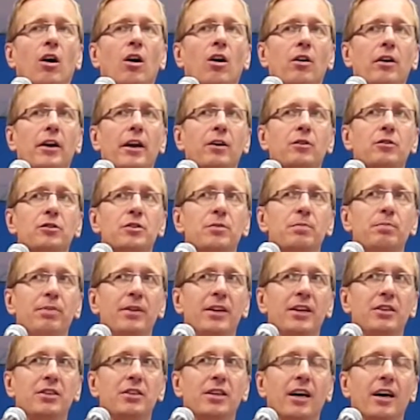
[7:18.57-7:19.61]
to on
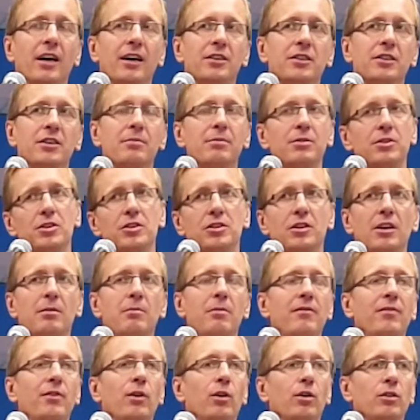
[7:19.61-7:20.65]
jako spryciarz nie
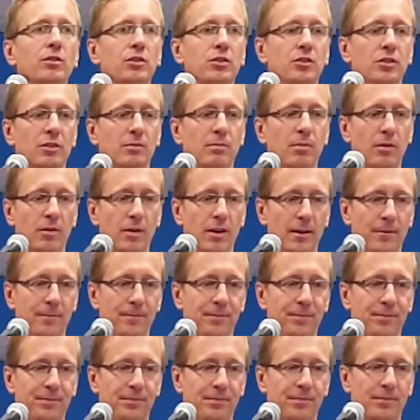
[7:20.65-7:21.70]
będzie cię namawiał odejść od
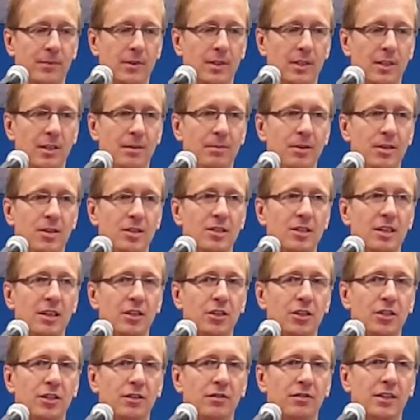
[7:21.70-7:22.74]
Boga.
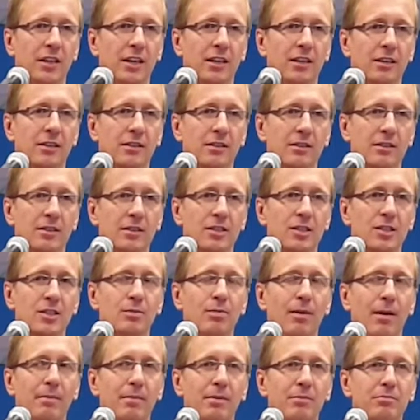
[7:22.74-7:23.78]
Chyba, że znajdziesz się w tak
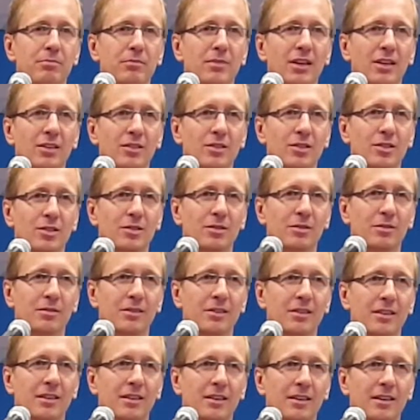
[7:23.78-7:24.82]
słabym
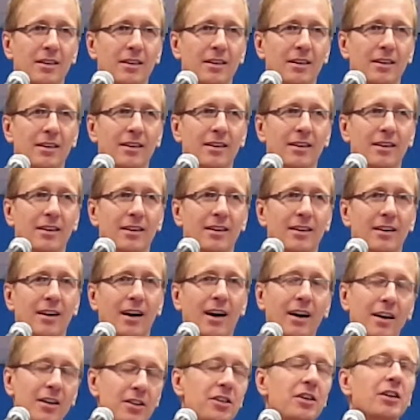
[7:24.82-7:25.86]
miejscu.
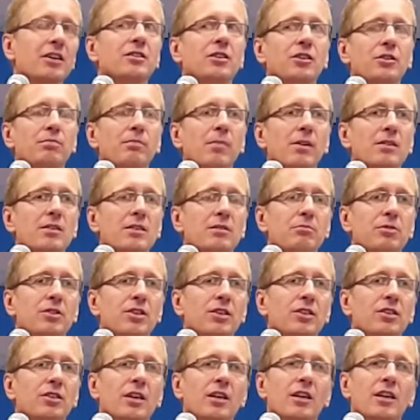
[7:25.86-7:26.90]
Ale jeśli jesteś
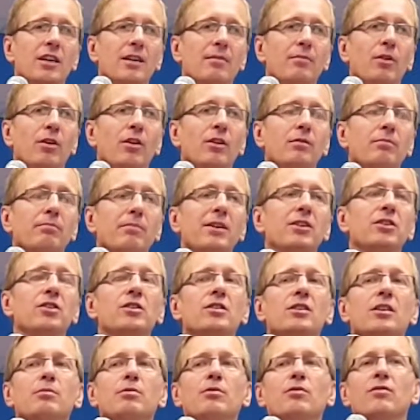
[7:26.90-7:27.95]
mocnym chrześcijaninem,
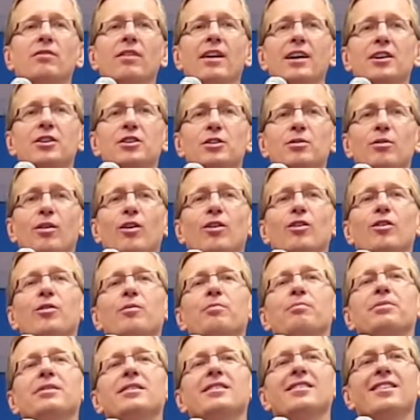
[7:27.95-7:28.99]
on będzie z tobą
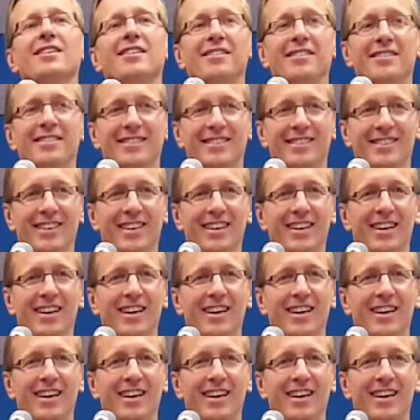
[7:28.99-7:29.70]
walczył o kopyta,